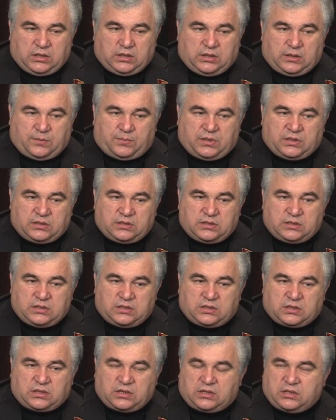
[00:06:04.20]

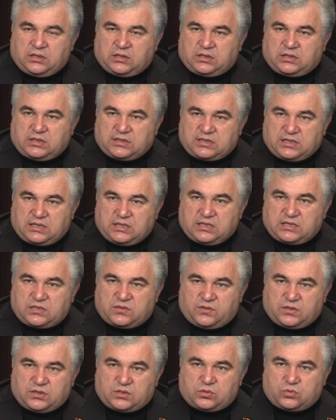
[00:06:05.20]
дополнительных каких-то средств,
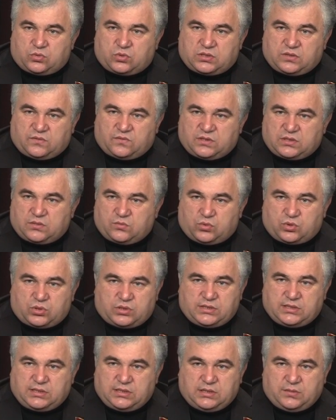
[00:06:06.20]
ресурсов,
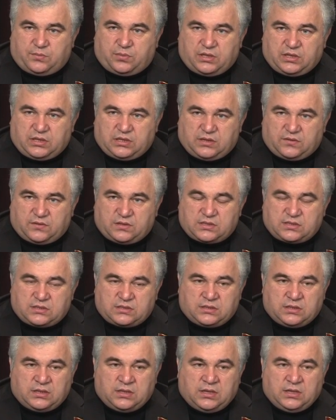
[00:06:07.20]
возможностей не появится.
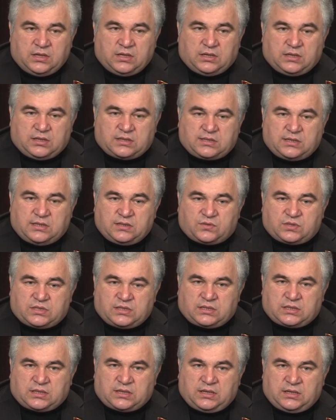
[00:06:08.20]
Если в
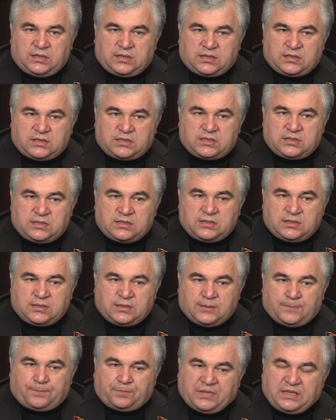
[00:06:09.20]
Центральной России
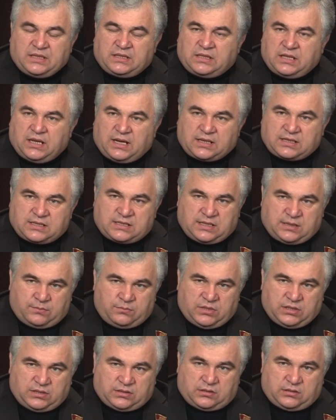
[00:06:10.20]
не так
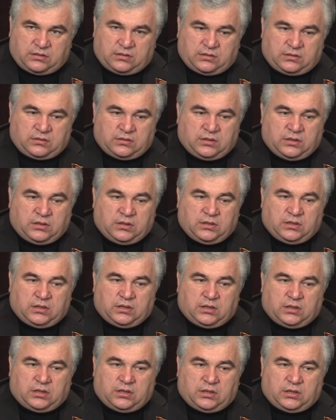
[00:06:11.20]
заметно
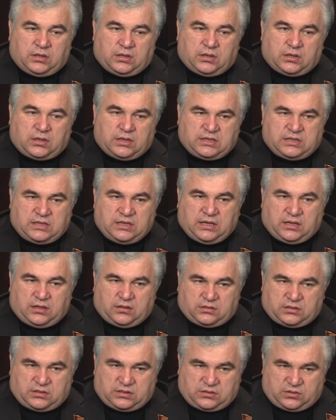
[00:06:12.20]
Э, хотя
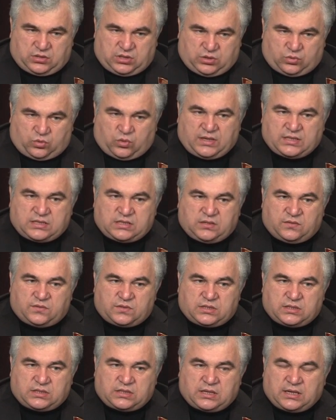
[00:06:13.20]
ситуации в
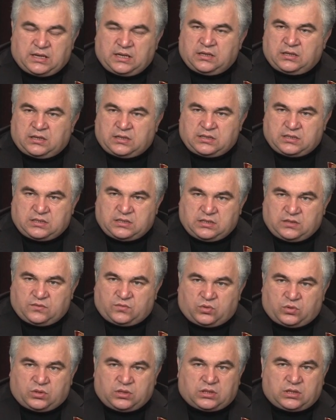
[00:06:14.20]
Центральной России, в
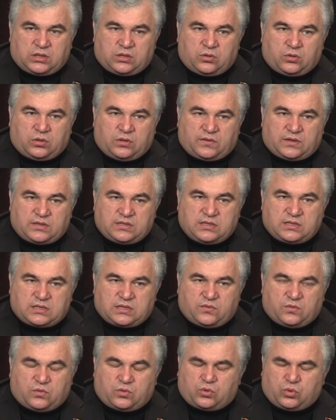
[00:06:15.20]
других регионах
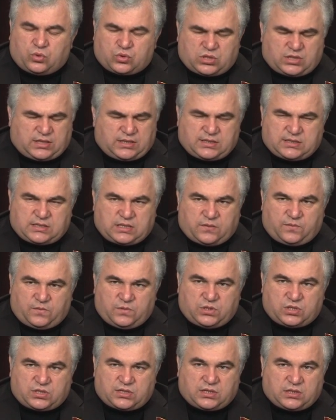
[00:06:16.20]
Российской федерации тоже
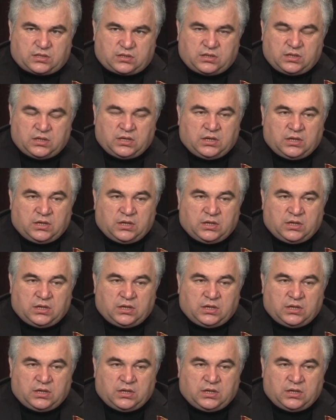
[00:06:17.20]
катастрофическая,